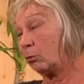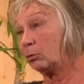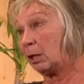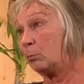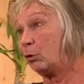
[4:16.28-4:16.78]

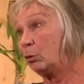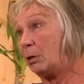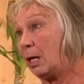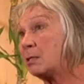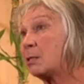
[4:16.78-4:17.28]
contrée
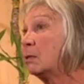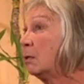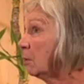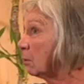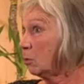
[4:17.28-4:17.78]
bordelaise.
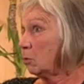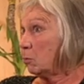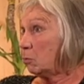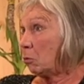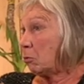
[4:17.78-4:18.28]

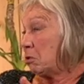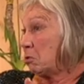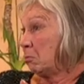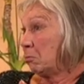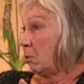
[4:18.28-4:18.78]
Donc ils
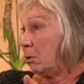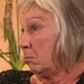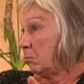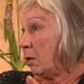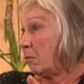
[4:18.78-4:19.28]
ont
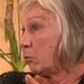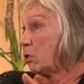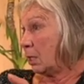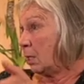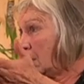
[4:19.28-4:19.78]

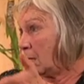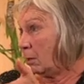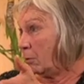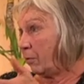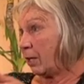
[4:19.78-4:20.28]
inventé
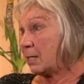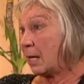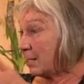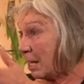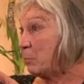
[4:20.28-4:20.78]
et offert
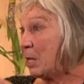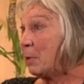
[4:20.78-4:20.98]
ça. Ça a bien